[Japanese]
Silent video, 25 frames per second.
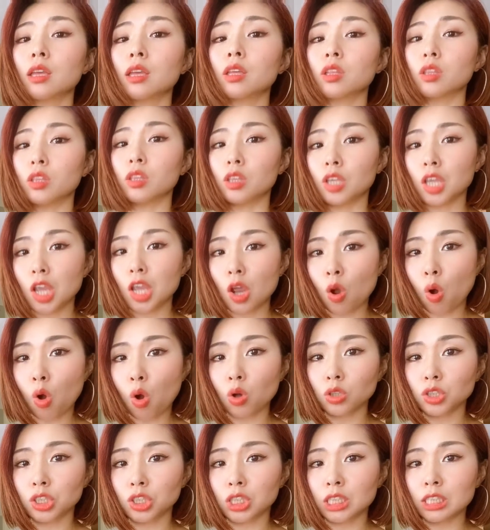日
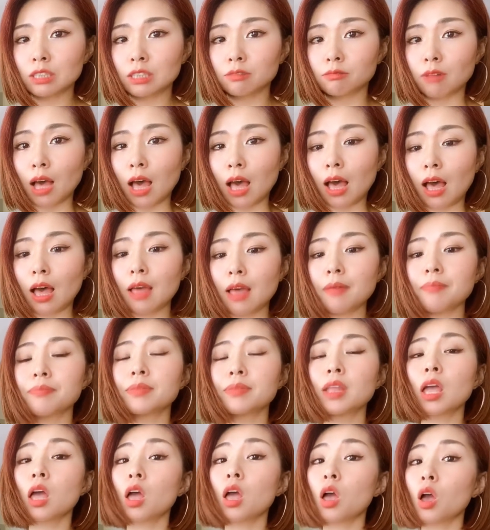本人は
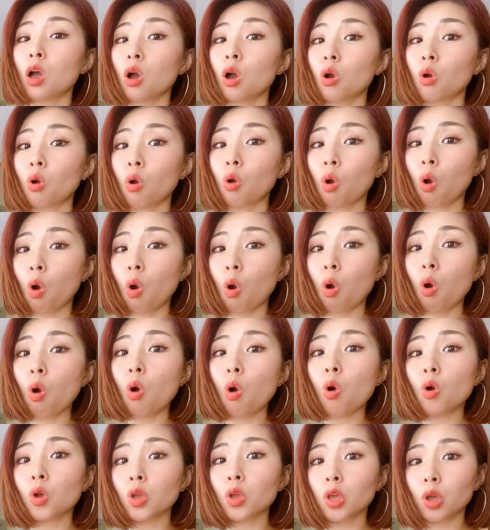
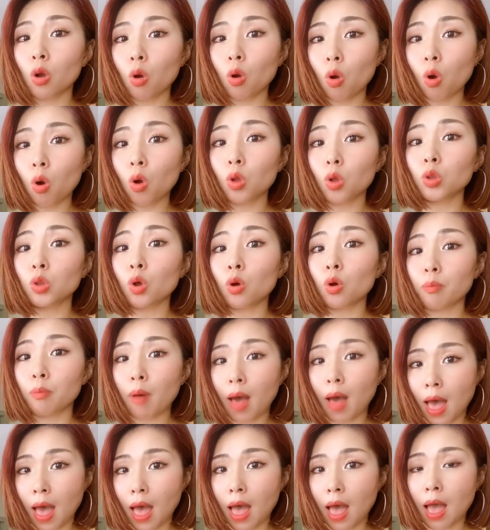公共の
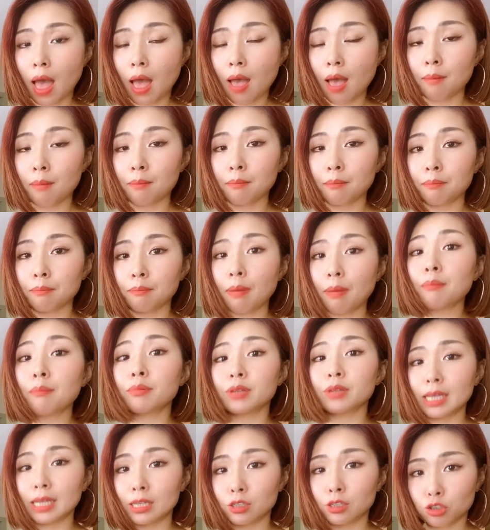場
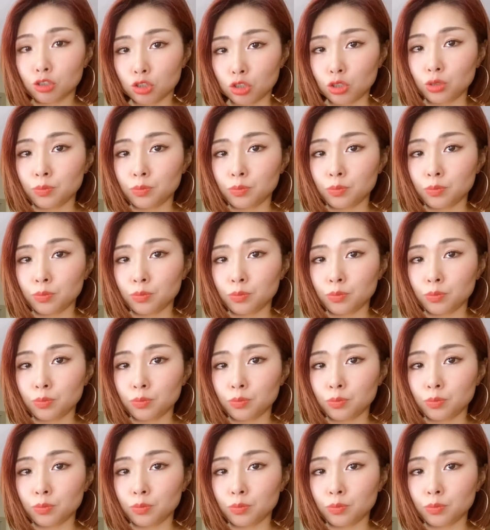パブリック